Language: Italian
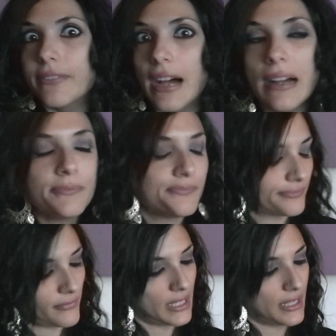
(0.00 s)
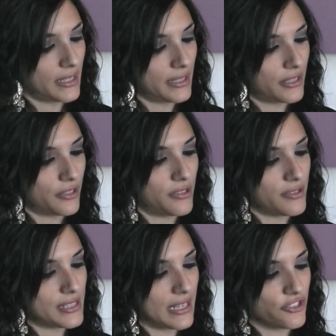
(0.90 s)
va che
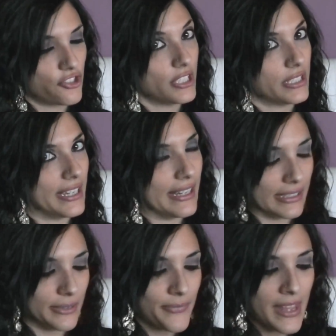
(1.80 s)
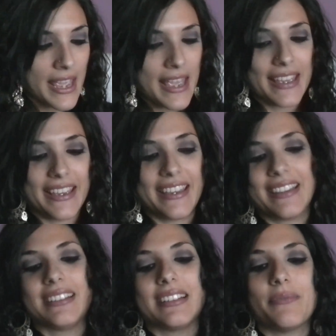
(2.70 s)
cosa geniale e
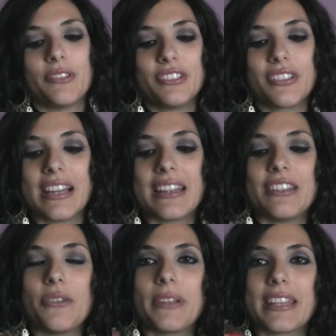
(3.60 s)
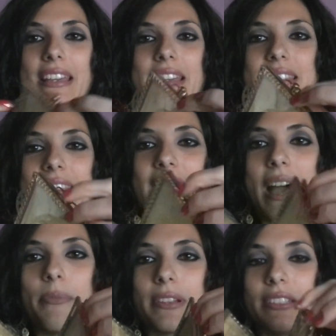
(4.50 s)
eh, molto carino perché si
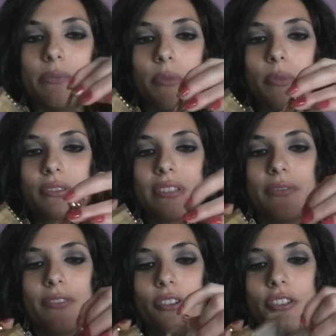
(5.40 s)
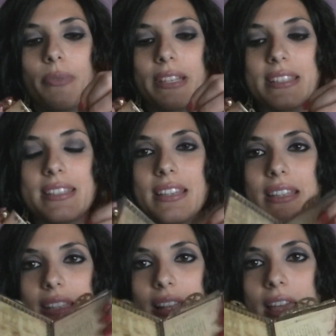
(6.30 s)
apre tipo portafoglio per
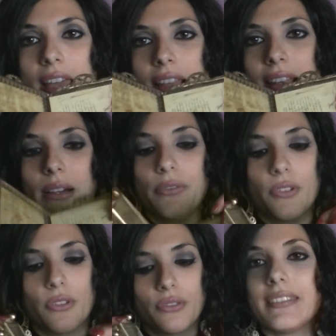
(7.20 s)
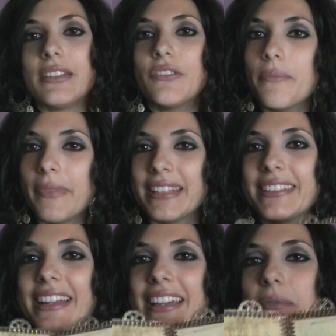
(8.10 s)
inserire la foto devo
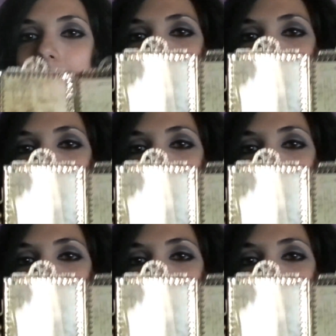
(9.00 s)
ammettere che mi